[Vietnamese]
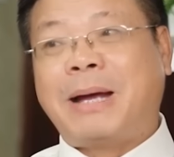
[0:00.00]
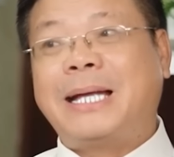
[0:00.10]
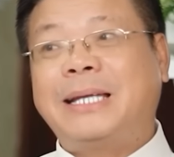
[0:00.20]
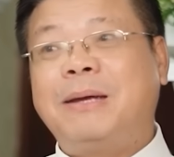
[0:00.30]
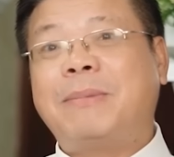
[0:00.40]

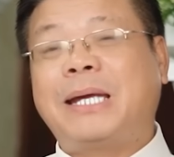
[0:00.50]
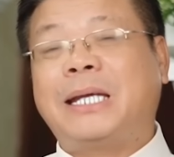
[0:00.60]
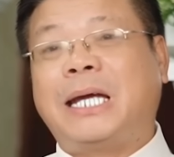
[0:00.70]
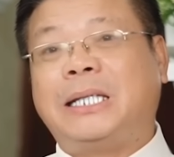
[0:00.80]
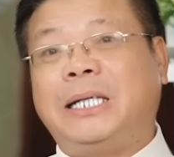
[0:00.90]
Ba thế
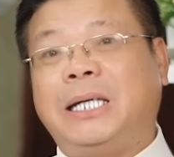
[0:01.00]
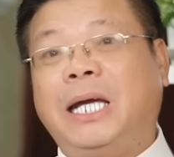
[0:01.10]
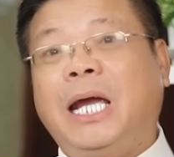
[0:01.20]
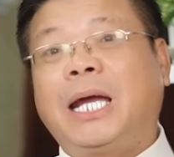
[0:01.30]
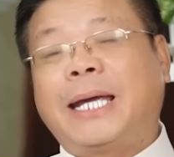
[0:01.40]
mạnh này thì
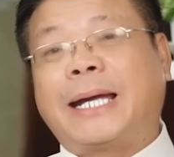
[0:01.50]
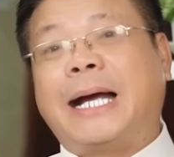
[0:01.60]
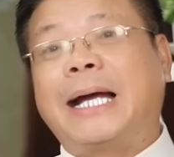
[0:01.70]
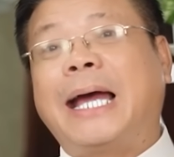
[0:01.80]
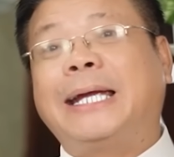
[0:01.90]
kể
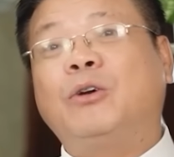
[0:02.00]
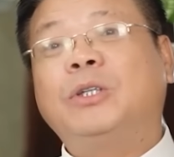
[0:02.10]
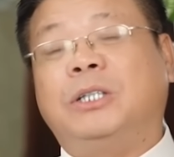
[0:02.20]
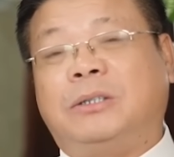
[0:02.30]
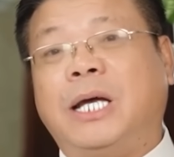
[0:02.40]
cả các anh có
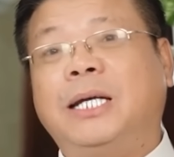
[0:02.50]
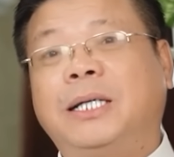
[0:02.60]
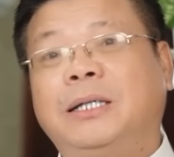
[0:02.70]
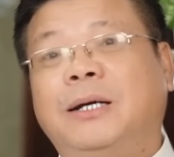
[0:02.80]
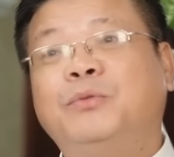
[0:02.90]
tử tế
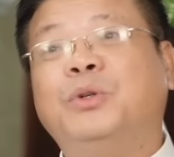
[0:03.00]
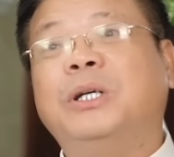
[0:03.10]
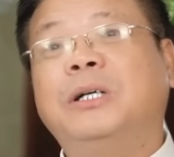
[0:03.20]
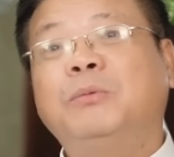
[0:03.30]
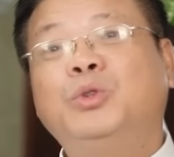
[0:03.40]
chăng nữa, phụ
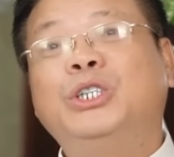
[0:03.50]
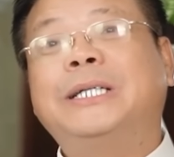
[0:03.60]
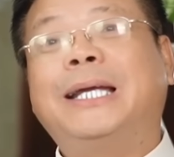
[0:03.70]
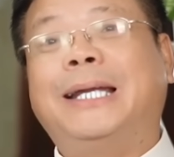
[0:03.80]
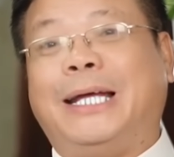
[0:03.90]
nữ cũng chưa
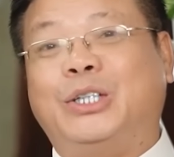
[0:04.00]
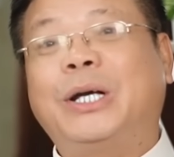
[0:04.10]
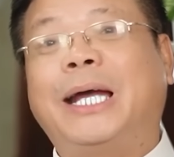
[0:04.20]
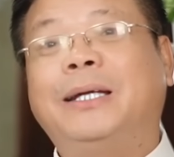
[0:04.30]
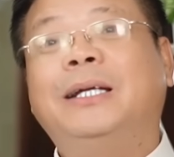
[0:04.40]
chắc đã để cho
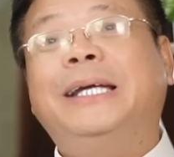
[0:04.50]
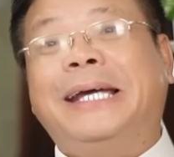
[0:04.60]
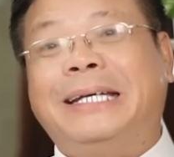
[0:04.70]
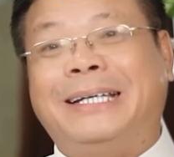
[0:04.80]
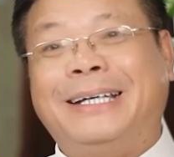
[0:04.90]
các anh ấy đứng
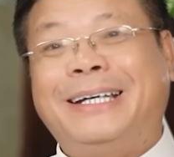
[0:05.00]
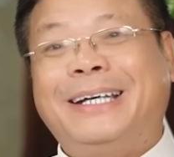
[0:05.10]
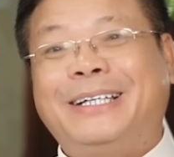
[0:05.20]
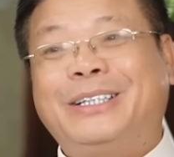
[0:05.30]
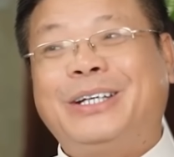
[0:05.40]
yên.
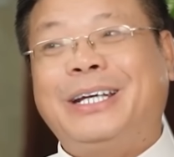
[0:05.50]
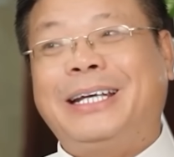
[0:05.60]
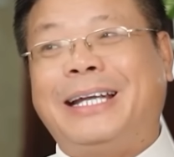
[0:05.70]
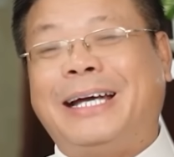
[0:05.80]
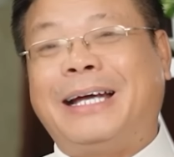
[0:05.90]
Cho
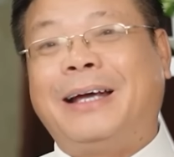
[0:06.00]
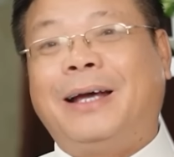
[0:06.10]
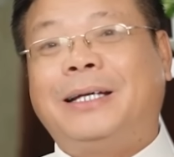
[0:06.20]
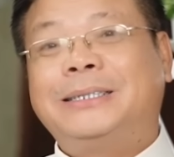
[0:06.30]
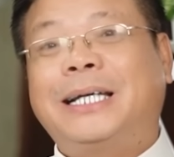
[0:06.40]
nên là
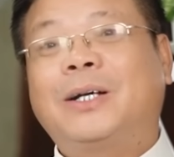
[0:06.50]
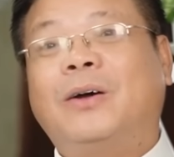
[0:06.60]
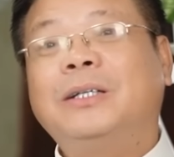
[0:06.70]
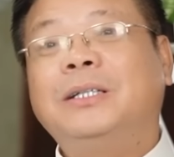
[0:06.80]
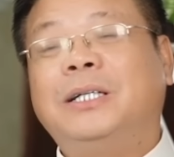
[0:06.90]
sẽ
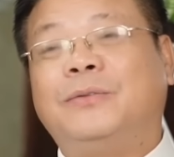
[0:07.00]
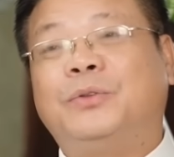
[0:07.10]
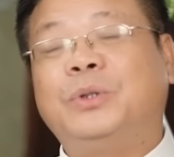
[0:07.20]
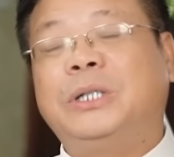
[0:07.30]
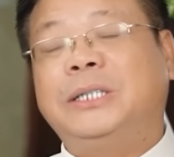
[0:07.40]
có những người
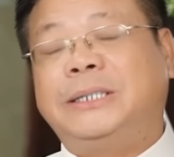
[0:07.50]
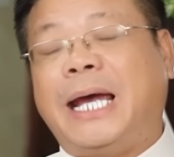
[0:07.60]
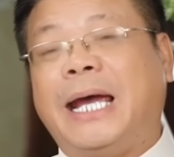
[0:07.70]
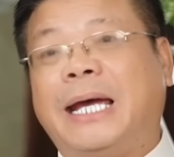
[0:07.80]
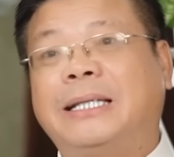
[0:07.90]
phụ nữ
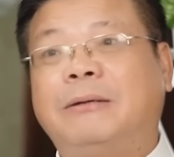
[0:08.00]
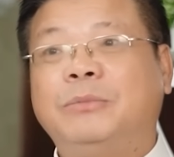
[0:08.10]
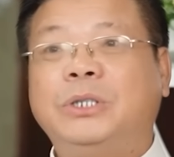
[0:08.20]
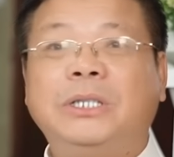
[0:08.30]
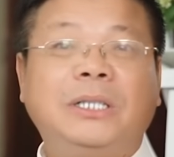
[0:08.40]
trẻ,
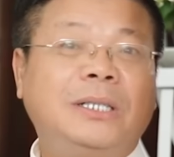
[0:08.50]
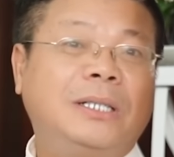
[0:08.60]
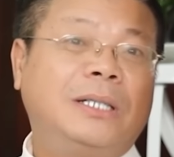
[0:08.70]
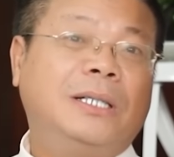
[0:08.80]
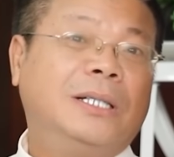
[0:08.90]
thậm chí